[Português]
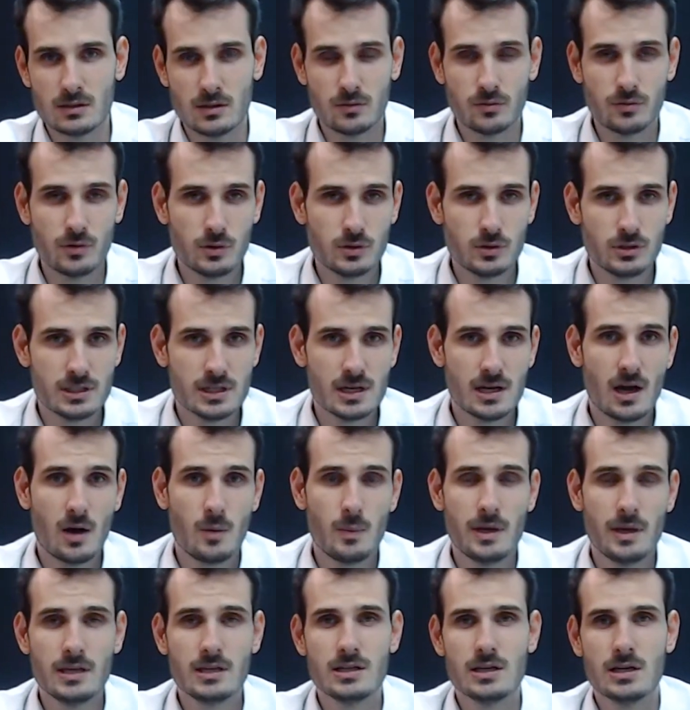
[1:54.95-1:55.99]
Então foi um dia
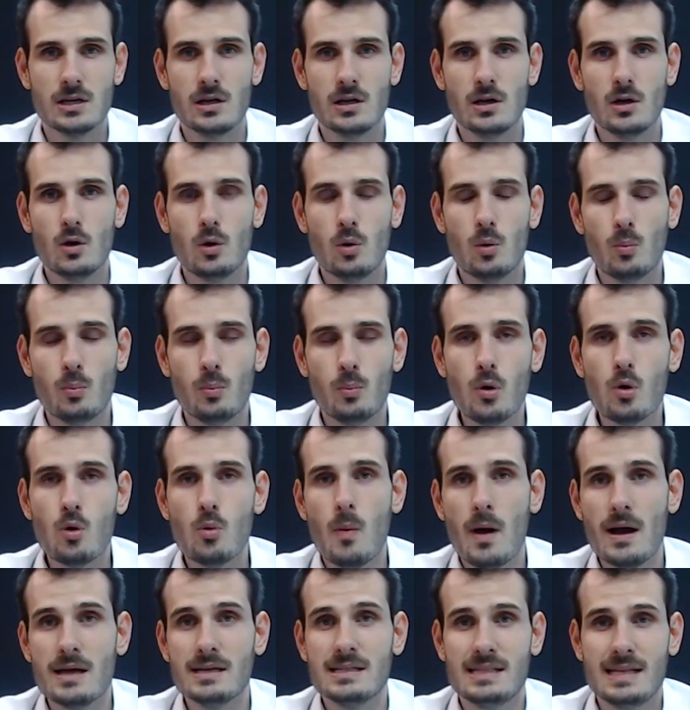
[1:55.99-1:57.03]
realmente um pouco
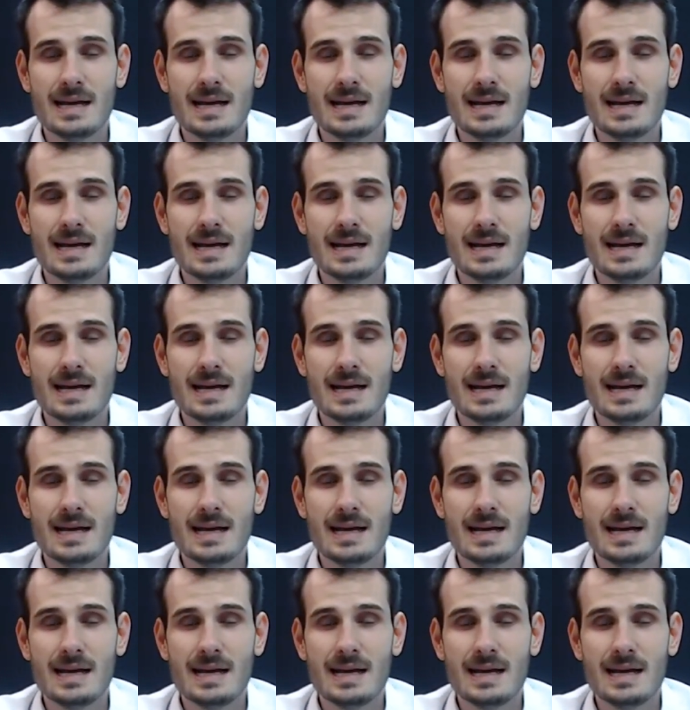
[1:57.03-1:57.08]
mais